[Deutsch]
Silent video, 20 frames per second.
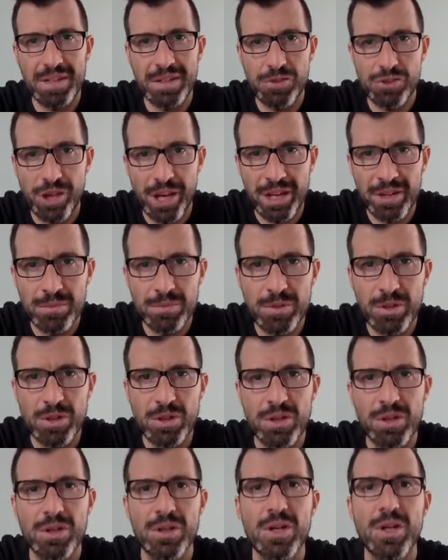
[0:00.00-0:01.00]
einer Scheidung
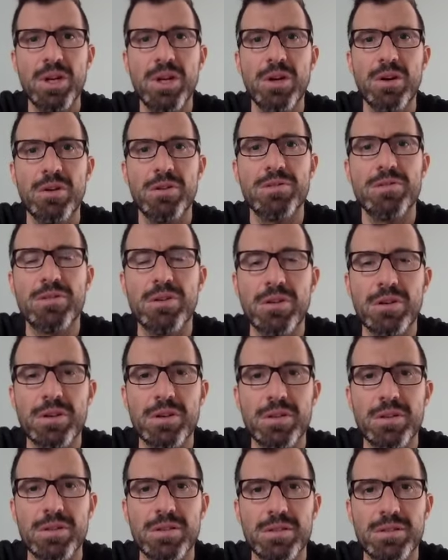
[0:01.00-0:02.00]
machen und
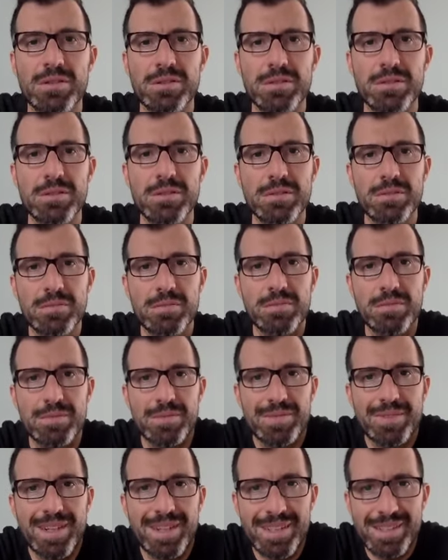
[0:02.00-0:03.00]
da
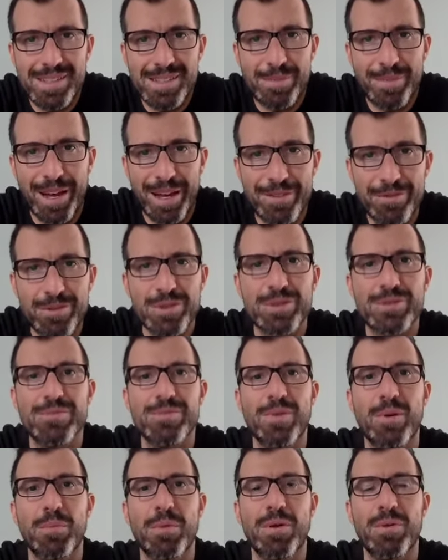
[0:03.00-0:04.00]
ist am
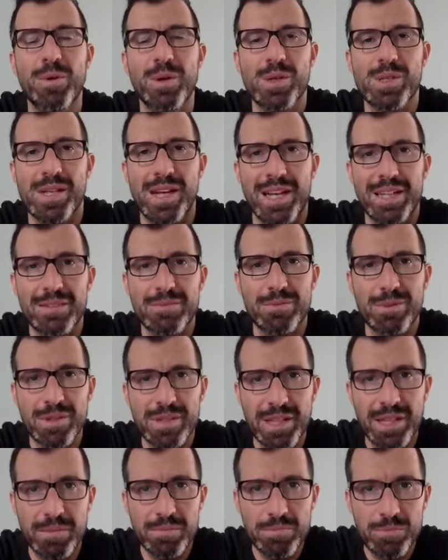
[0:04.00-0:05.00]
einfachsten, wenn man auch als
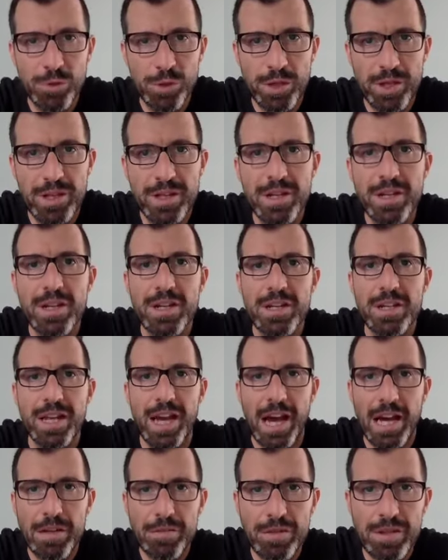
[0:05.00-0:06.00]
Antwort geben würde, die
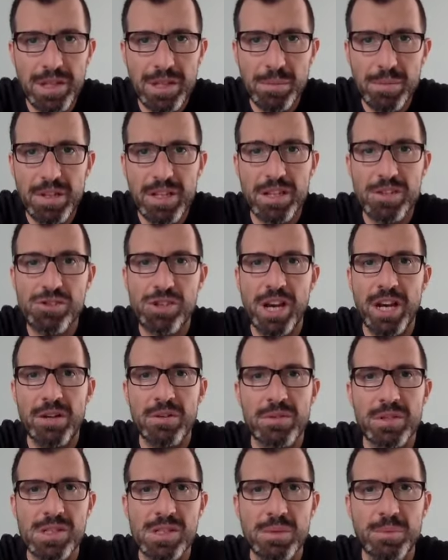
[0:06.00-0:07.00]
einvernehmliche
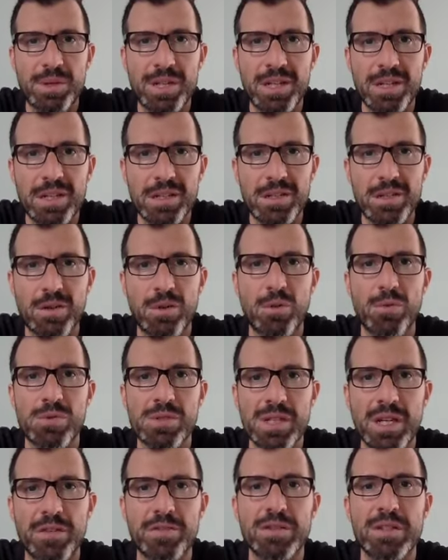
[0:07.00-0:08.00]
Scheidung, das haben ja der, der
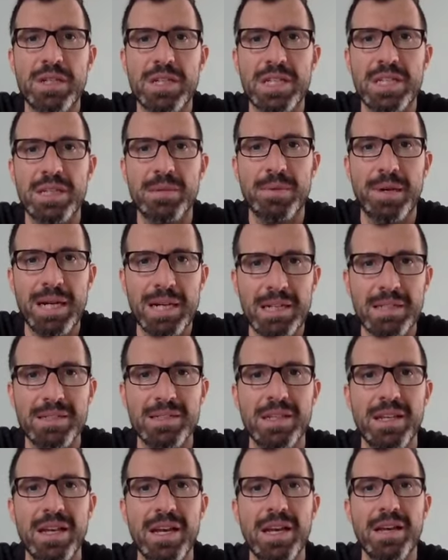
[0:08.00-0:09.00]
Großteil von euch
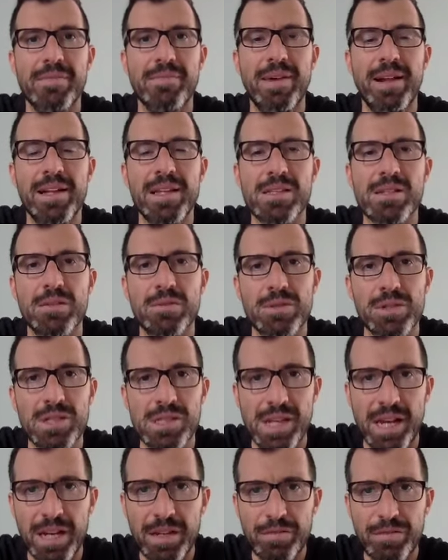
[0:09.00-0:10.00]
gemacht, weil das auch
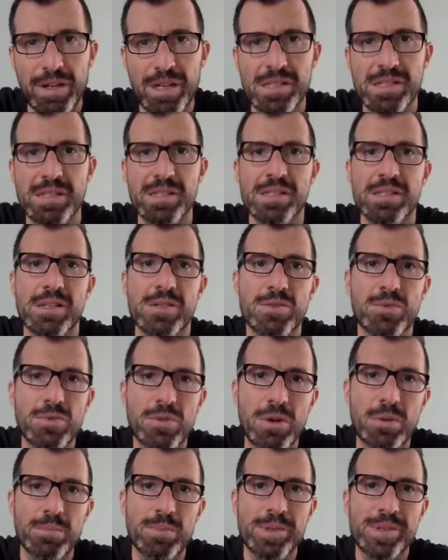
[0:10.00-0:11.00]
das Einfachste ist, das
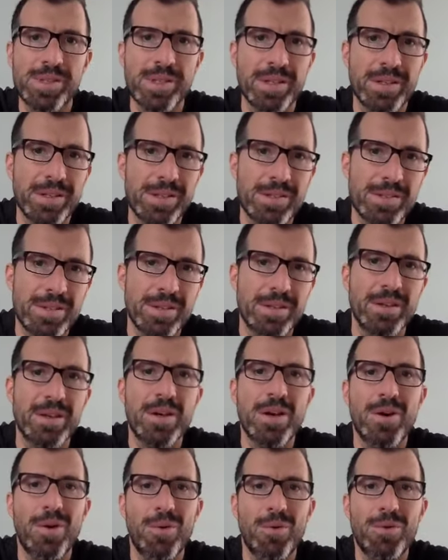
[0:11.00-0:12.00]
Unkomplizierteste
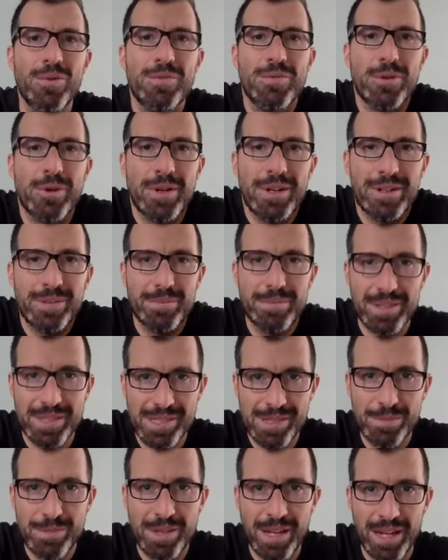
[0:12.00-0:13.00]
und wo halt im
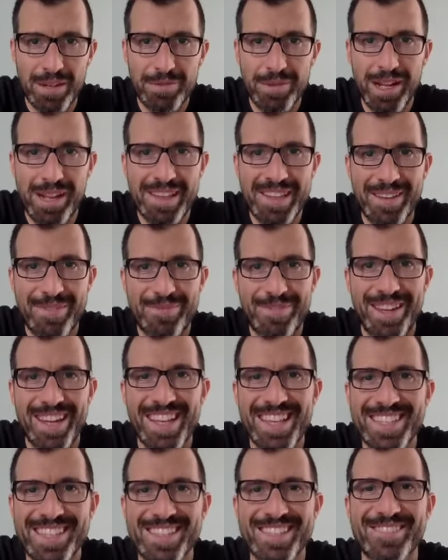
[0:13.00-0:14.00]
Prinzip die Anwälte am
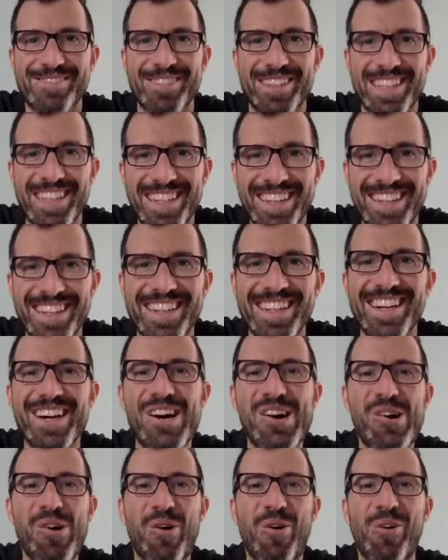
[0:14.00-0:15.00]
wenigsten verdienen.
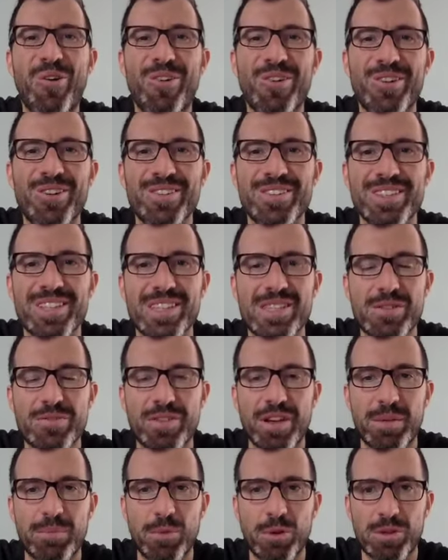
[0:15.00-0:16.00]
Und
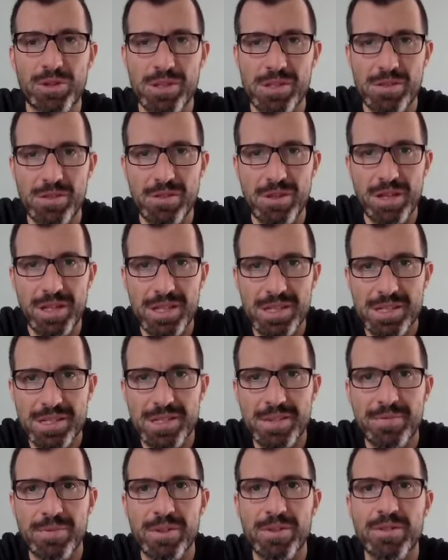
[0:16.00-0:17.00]
insofern macht das natürlich einen
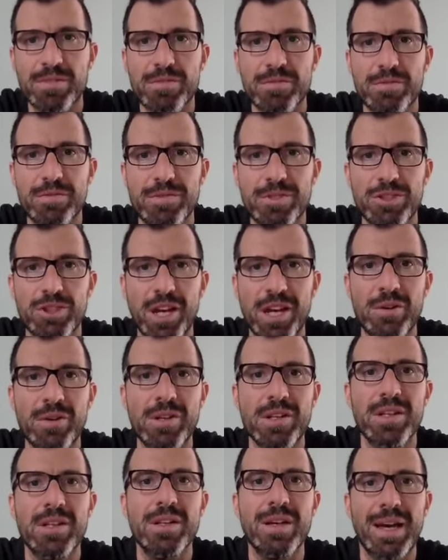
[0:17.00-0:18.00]
Sinn, wenn, wenn
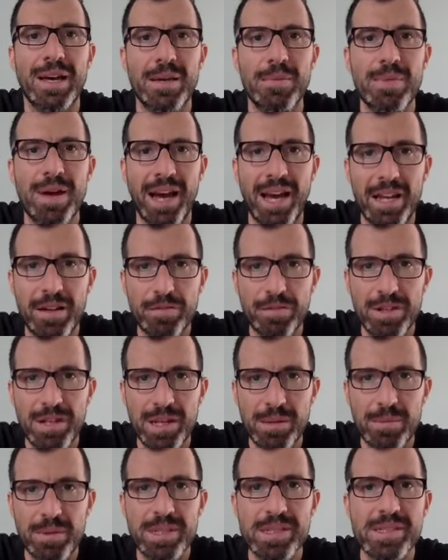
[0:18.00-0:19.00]
Scheidungen der, immer
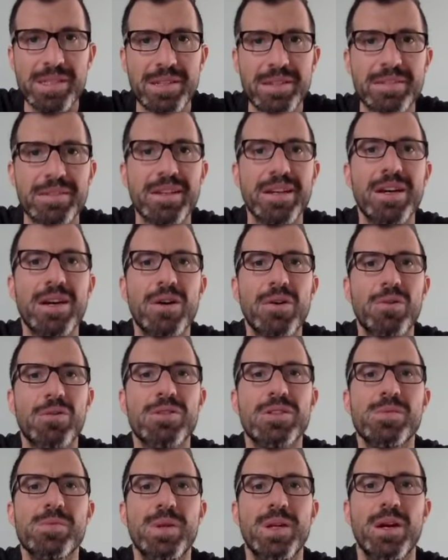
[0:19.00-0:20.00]
einvernehmlich sind.
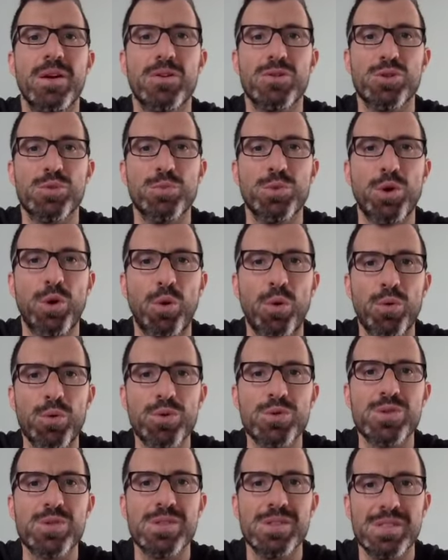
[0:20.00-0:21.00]
Und das wird ja auch zum
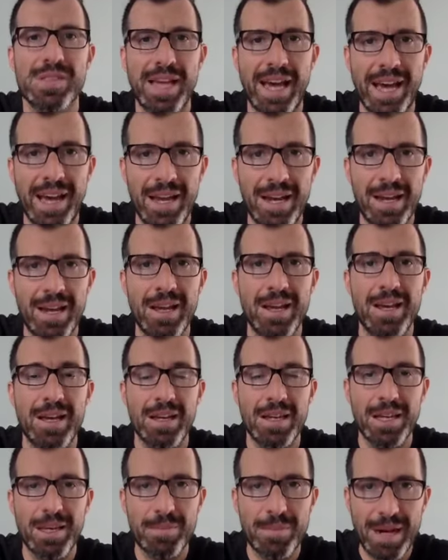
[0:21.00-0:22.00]
größten Teil
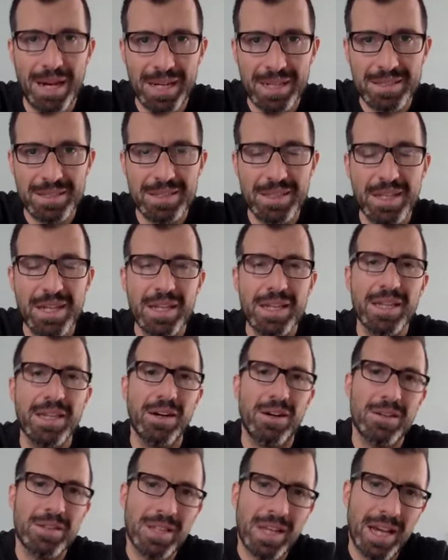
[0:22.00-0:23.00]
gemacht.
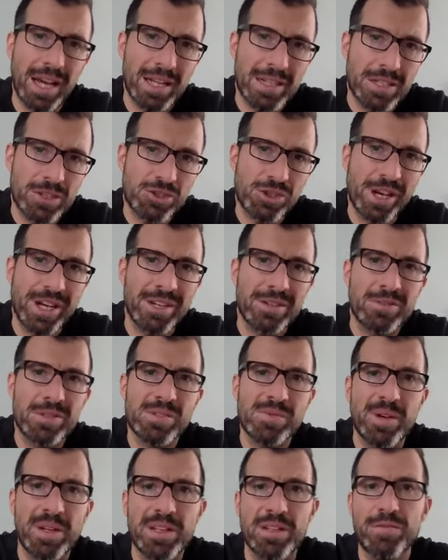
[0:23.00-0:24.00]
Die andere Art der Scheidung,
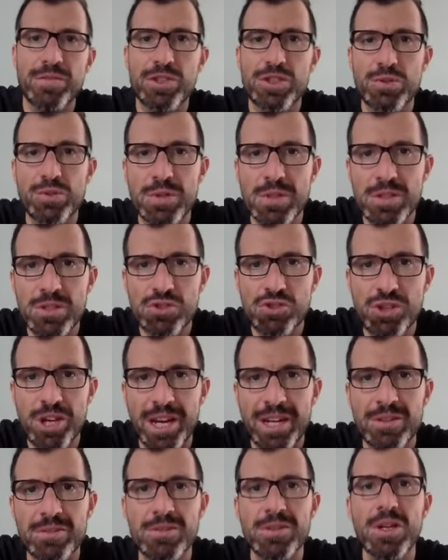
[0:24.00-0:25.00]
das wäre die
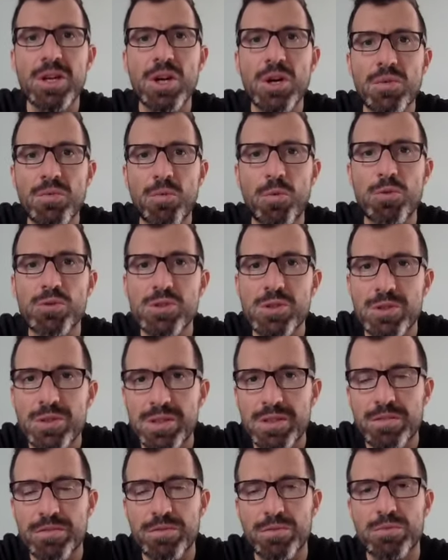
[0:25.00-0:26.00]
Verschuldensscheidung, wo es dann
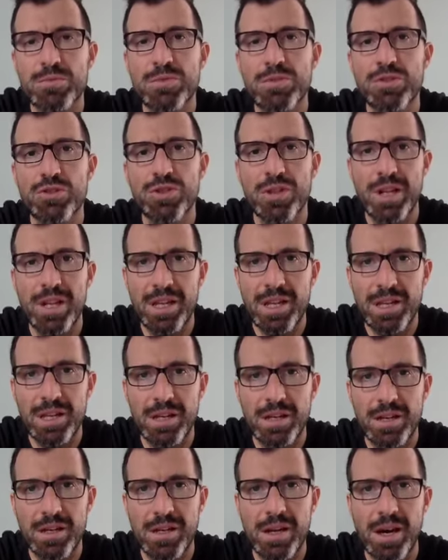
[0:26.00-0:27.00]
die
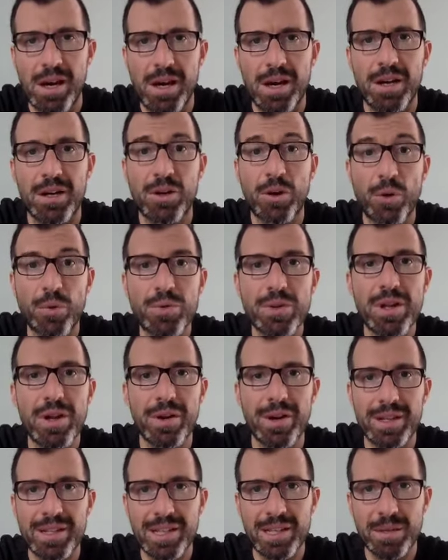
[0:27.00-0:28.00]
unterschiedlichen äh,
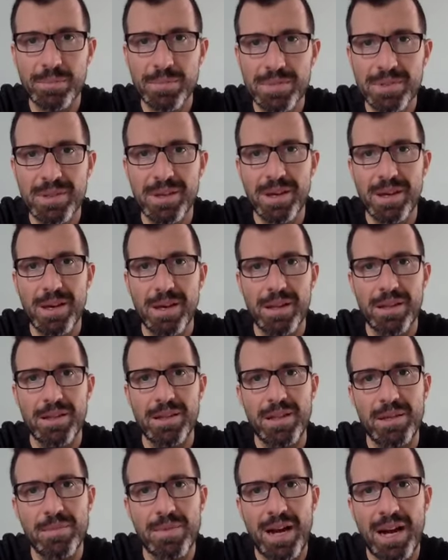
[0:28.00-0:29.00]
Gründe halt gibt,
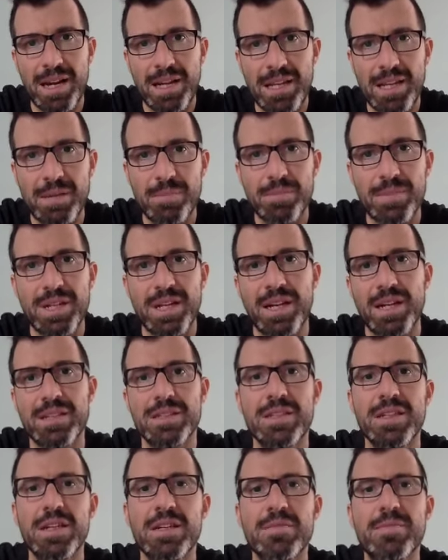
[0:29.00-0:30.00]
die man angeben
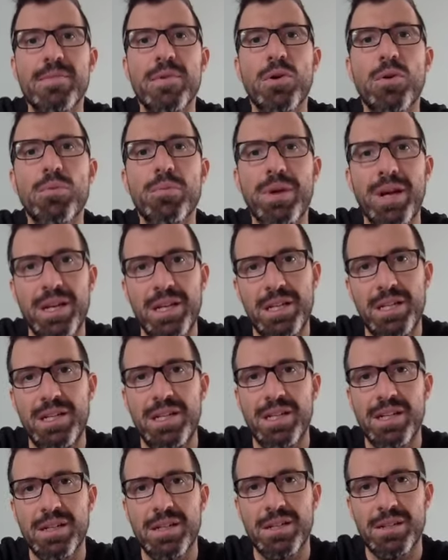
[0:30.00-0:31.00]
kann, warum eine
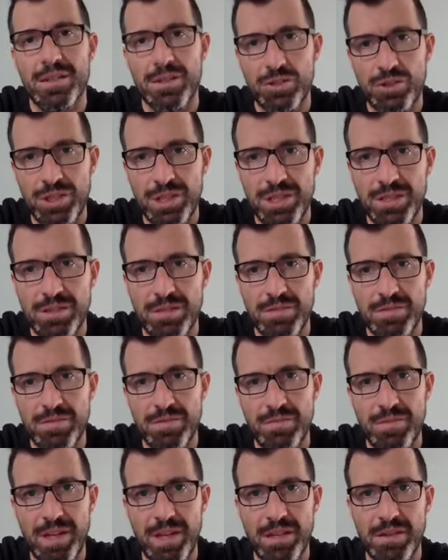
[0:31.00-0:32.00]
Ehe geschieden
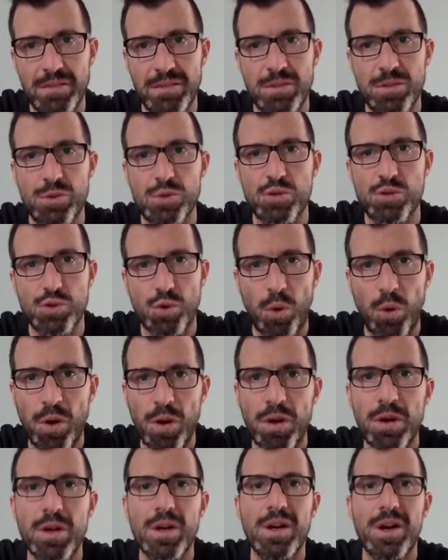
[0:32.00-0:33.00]
werden
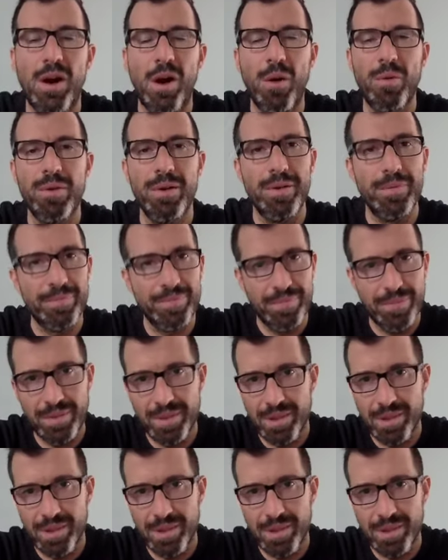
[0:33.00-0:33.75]
soll. Aber